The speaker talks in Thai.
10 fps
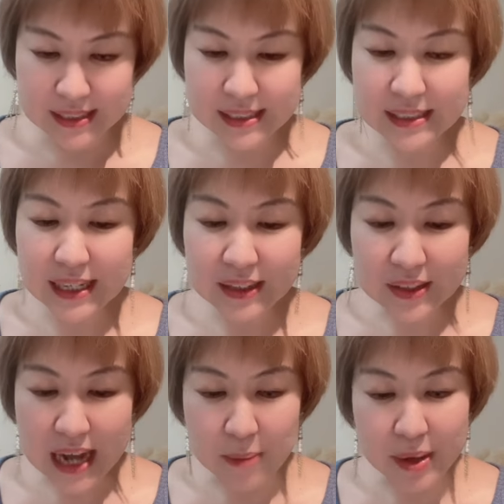ซึ่งนั่น
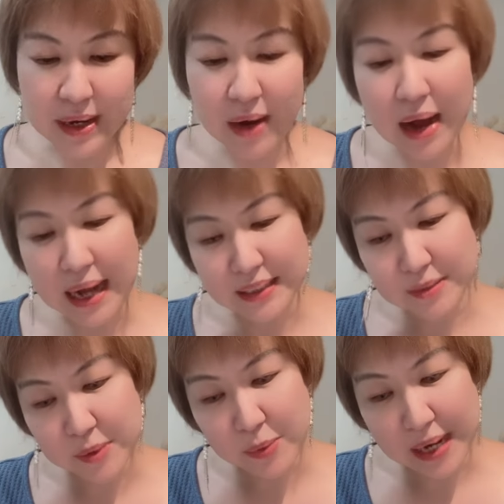ก็ทำให้เราอาจ
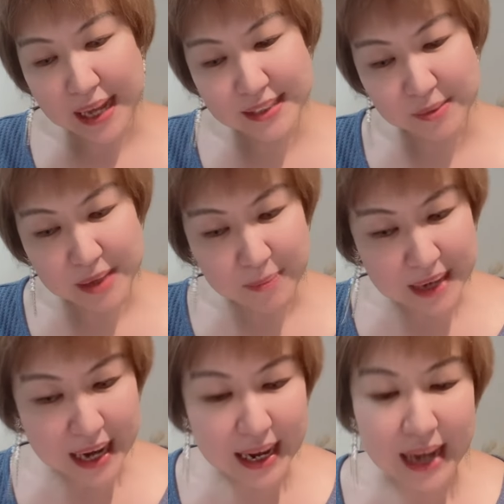จะมีเวลาสำหรับ
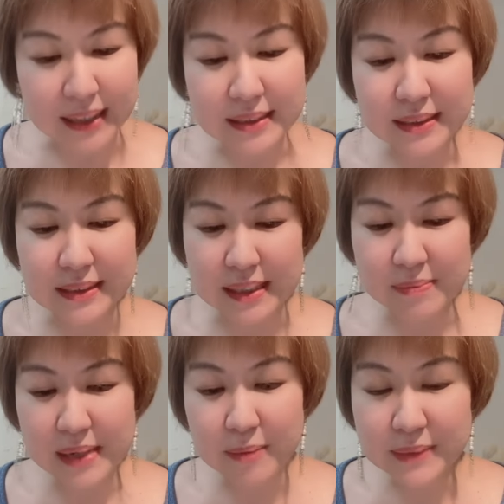การอ่านหนังสือ
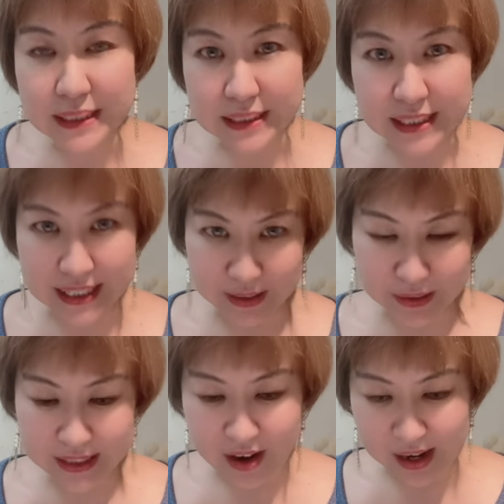เล่มๆจริง ๆ ล
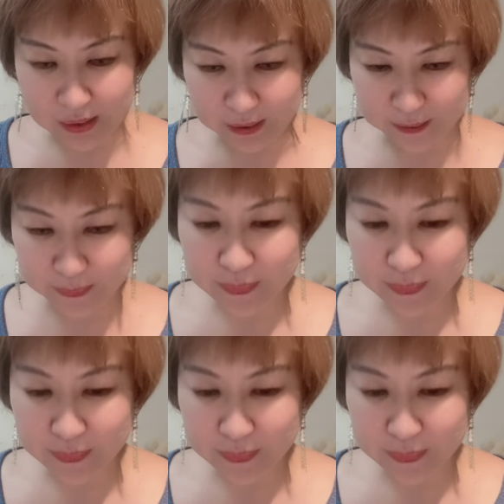ดน้อยลง